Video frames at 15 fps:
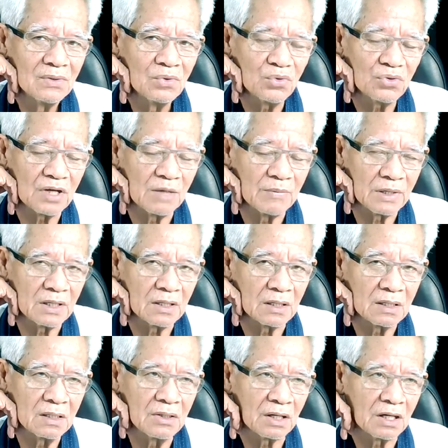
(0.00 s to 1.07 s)
ทุกอย่างมันเกิด
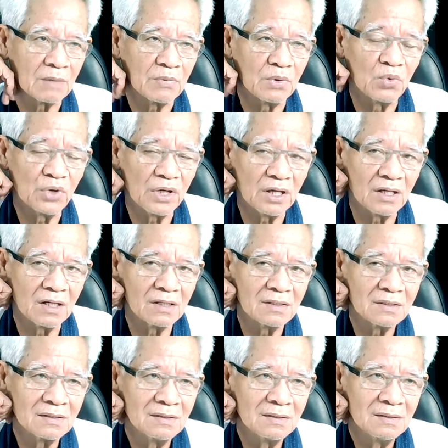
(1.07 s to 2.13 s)
ขึ้นกับหนูเอง
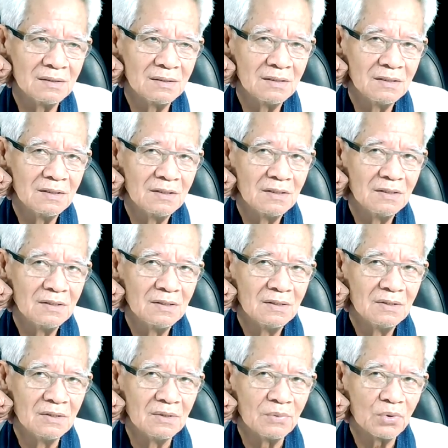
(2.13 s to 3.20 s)

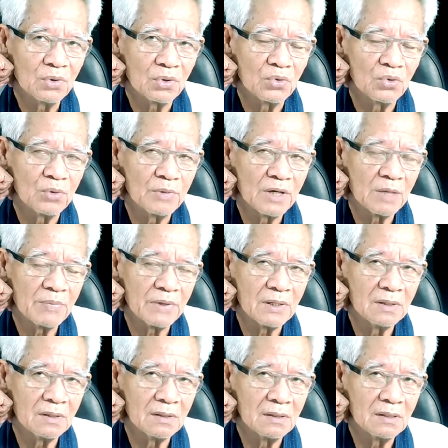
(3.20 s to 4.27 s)
พูดคุยมาเป็น
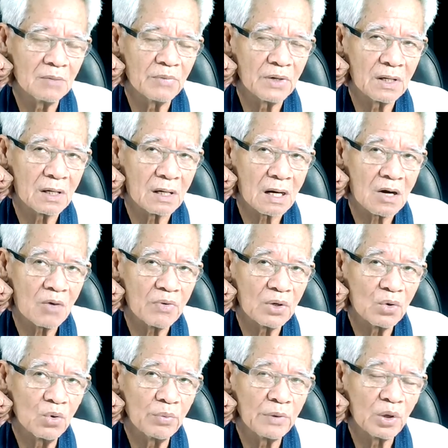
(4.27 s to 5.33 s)
เรื่องเป็นราวเป็น
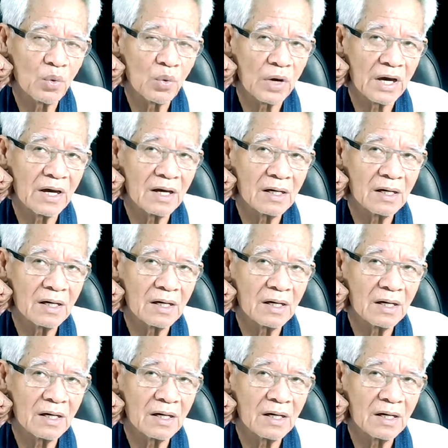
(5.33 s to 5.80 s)
คุ้งเป็นแคว